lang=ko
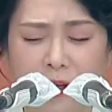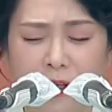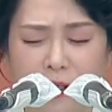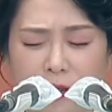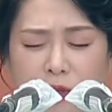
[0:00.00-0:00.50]

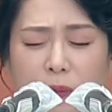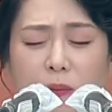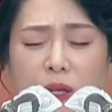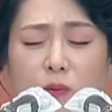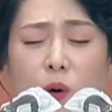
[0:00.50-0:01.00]
이제 우리
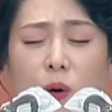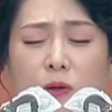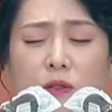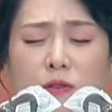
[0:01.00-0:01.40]
만민의 모든